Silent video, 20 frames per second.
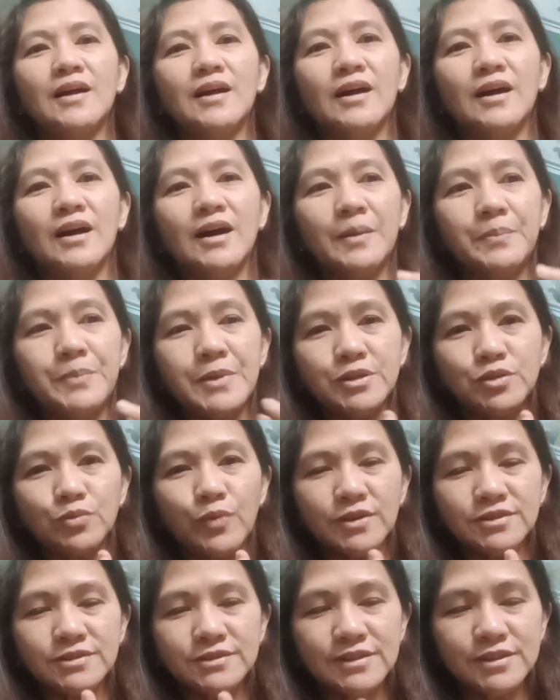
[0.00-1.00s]
Uh, please
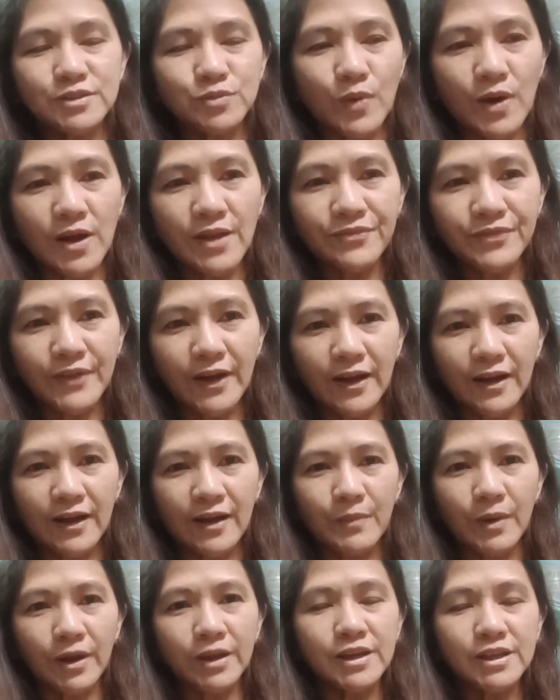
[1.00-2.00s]
watch this one.
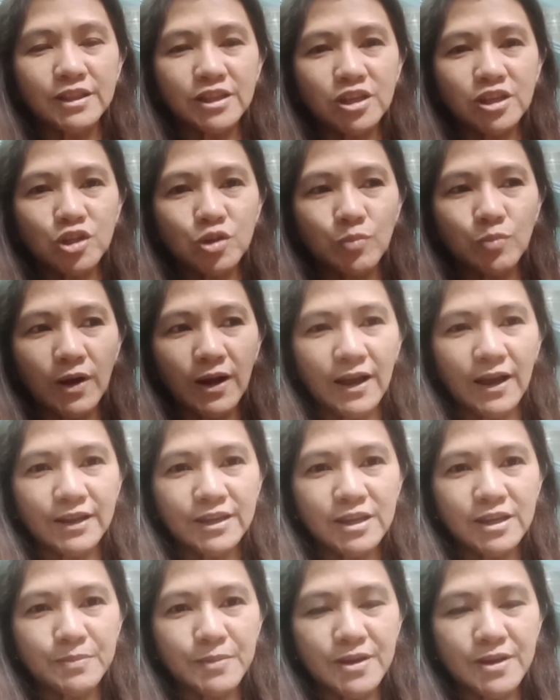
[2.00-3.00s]
Uh, makikita niyo yung mga
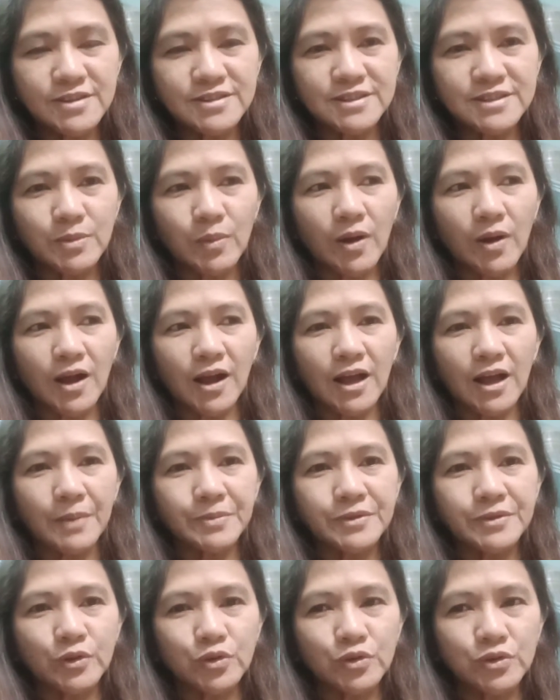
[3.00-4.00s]
image ng mga
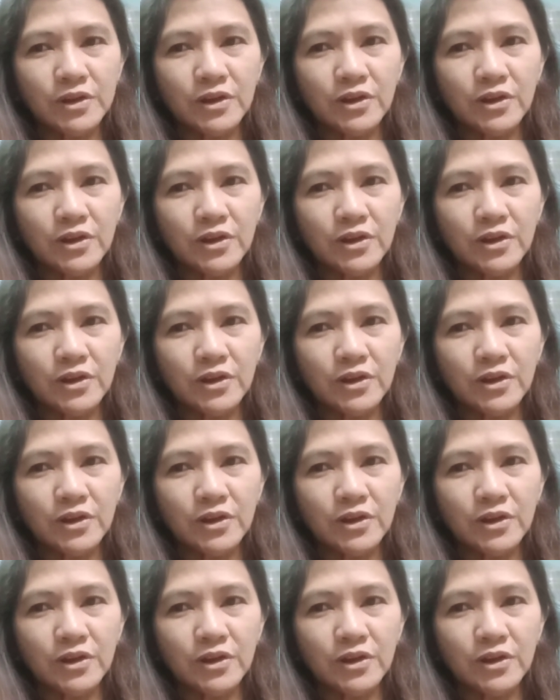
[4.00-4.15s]
cups ng